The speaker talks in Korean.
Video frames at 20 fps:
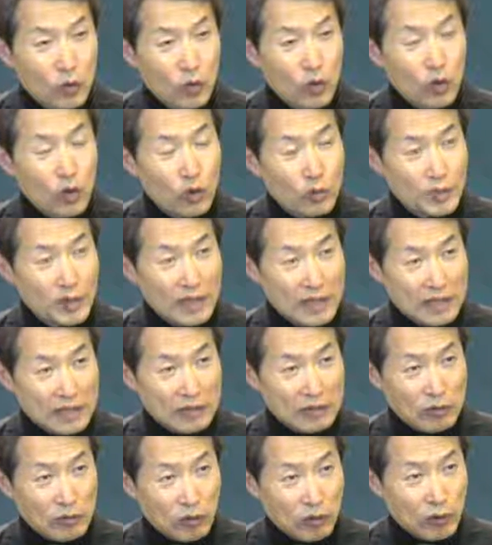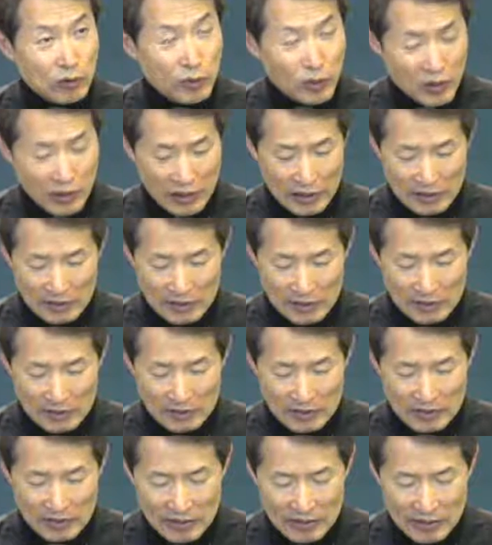옴이라는 거 옴 올랐다
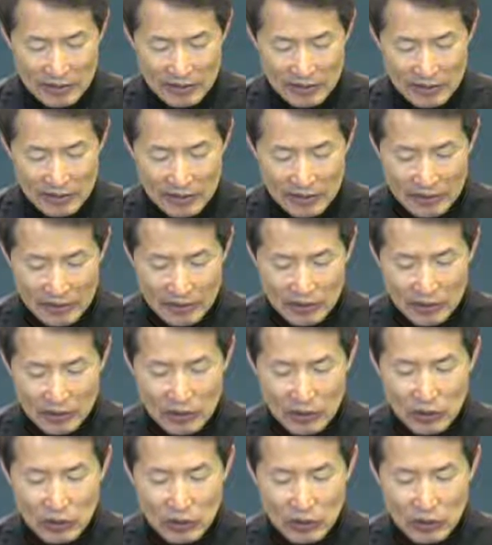그런 얘기 하잖아요.